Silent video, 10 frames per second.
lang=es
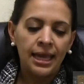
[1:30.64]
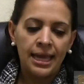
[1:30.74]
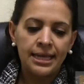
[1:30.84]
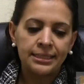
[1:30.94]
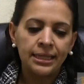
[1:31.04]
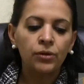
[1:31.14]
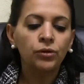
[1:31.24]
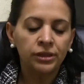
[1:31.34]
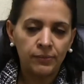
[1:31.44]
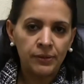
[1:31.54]
eh, se
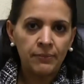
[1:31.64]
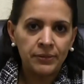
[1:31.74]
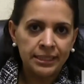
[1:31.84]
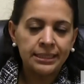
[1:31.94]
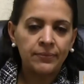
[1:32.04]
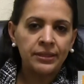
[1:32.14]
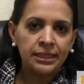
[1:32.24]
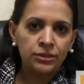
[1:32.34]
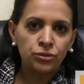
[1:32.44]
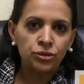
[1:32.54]
contemplan
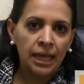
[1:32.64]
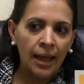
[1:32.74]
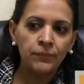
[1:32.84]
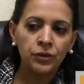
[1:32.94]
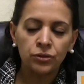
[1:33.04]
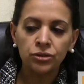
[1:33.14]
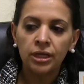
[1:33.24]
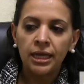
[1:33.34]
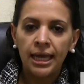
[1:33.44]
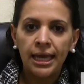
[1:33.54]
precisamente estos
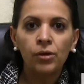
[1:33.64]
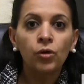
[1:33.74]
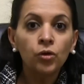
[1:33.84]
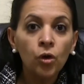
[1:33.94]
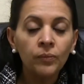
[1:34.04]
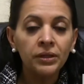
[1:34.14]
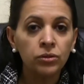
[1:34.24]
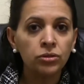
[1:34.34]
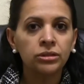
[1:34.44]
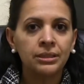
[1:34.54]
cambios
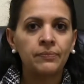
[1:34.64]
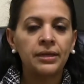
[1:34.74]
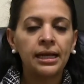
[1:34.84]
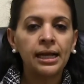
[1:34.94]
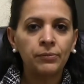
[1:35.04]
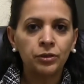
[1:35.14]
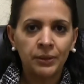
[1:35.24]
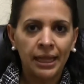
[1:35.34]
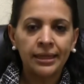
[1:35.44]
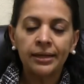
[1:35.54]
económicos, también cambios
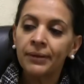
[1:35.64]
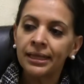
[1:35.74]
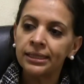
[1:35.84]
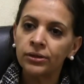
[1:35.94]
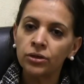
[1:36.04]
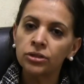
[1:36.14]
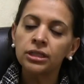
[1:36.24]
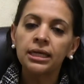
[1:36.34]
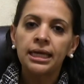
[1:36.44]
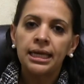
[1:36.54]

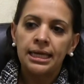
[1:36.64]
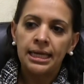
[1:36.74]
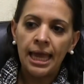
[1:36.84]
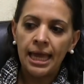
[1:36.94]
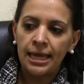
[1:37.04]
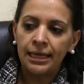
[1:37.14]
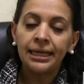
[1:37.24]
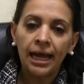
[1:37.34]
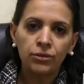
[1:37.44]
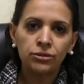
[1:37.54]
paradigmáticos eh,
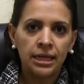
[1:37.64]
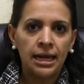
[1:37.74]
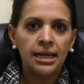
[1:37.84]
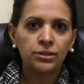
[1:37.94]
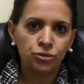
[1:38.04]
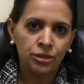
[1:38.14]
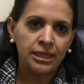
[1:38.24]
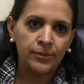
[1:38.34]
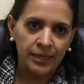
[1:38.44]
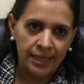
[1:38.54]
ligados a la
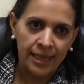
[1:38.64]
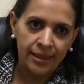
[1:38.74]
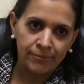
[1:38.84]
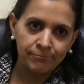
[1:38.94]
sustentabilidad.